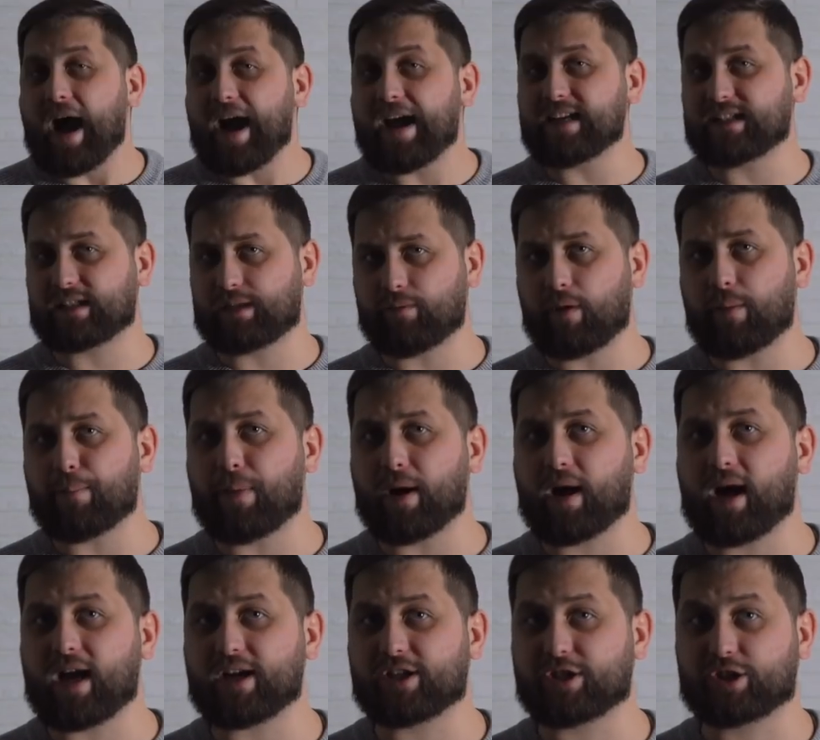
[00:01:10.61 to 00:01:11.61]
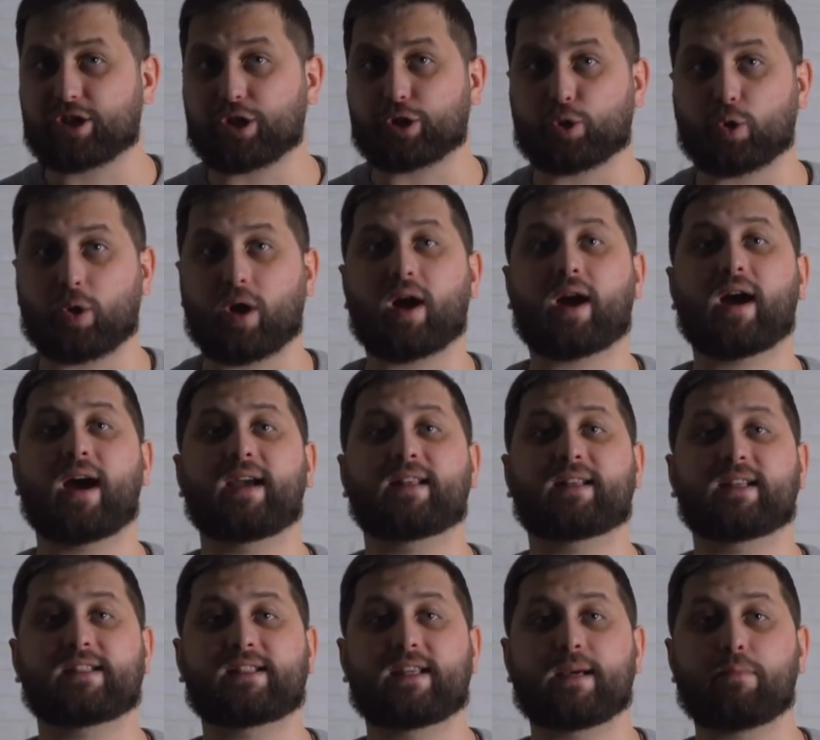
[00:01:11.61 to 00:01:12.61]
А если вам покажется, что
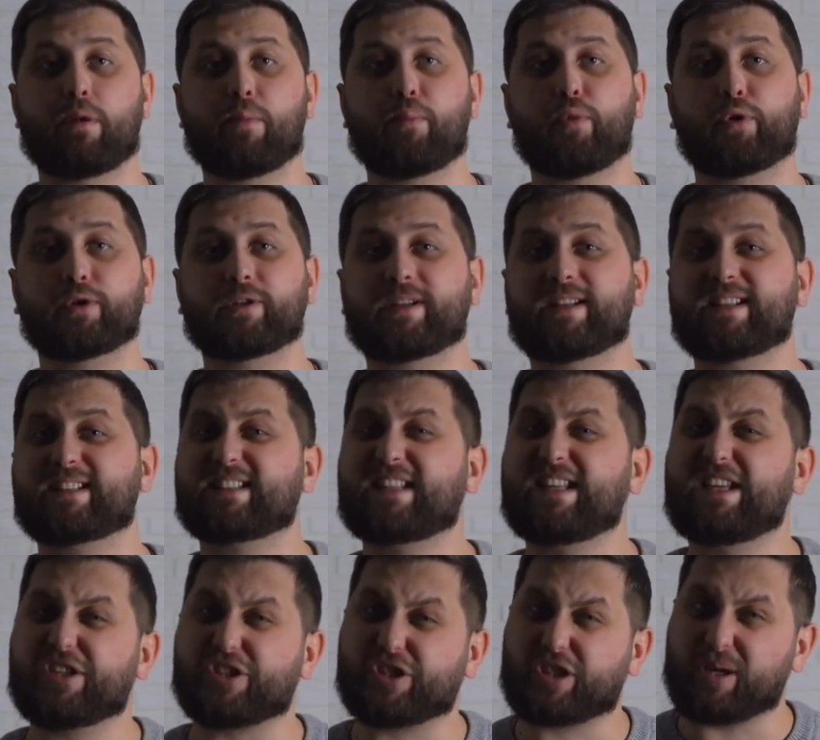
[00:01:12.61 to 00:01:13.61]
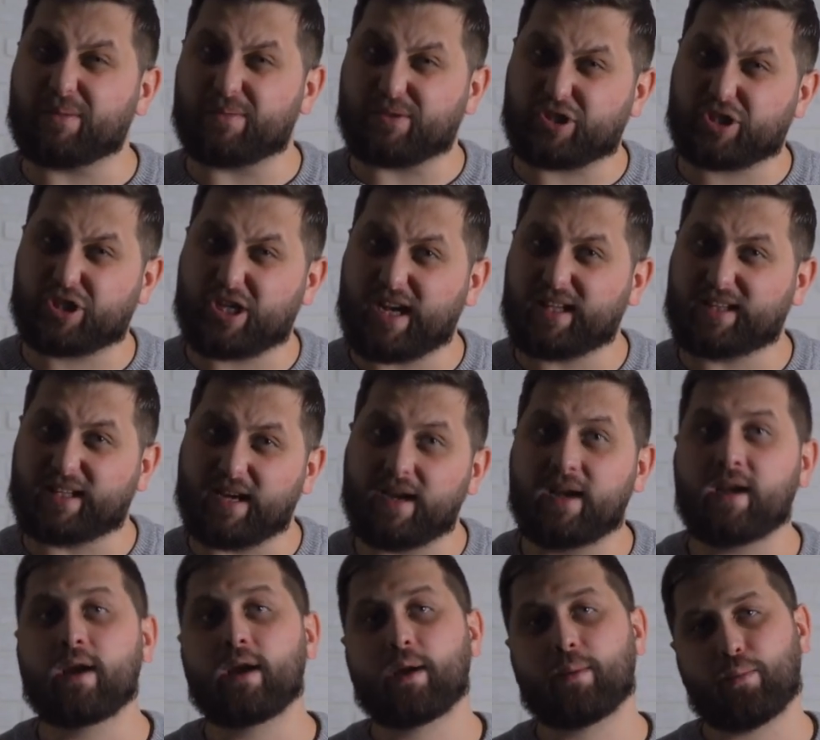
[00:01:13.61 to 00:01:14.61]
какая-то тема подана слишком сжато,
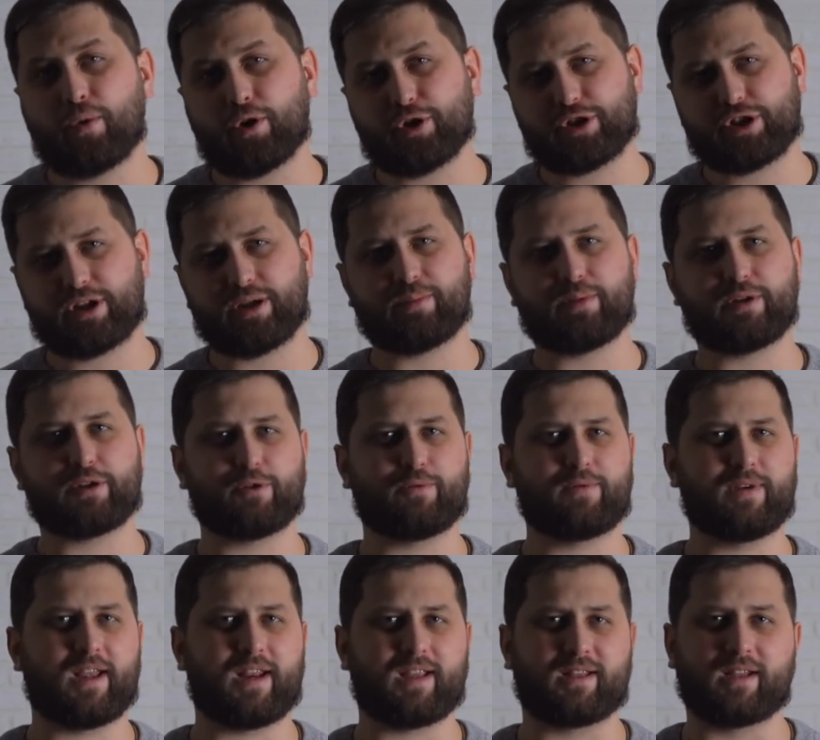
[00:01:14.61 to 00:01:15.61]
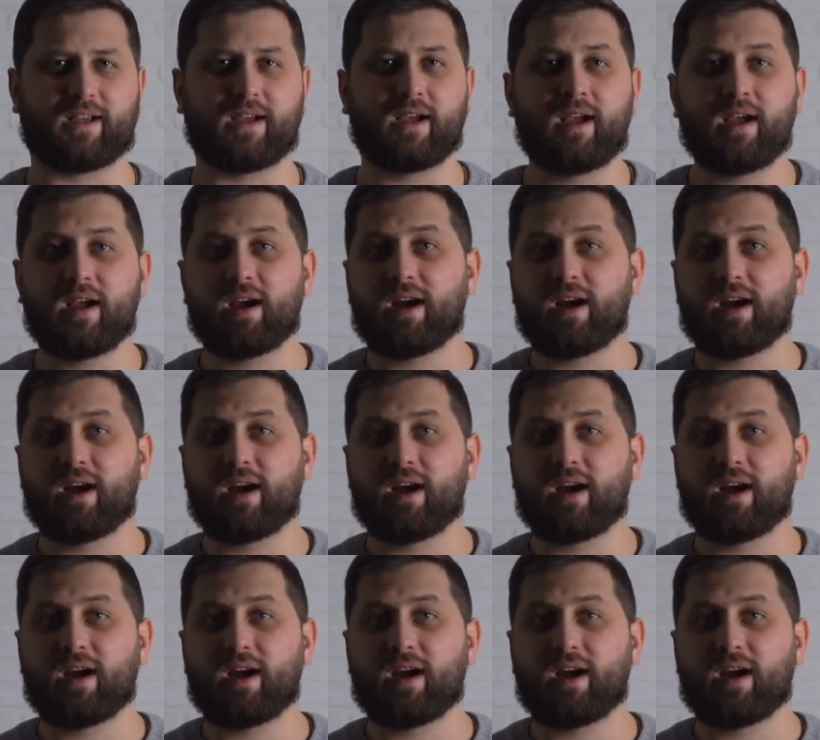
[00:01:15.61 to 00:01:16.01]
можете быть уверены,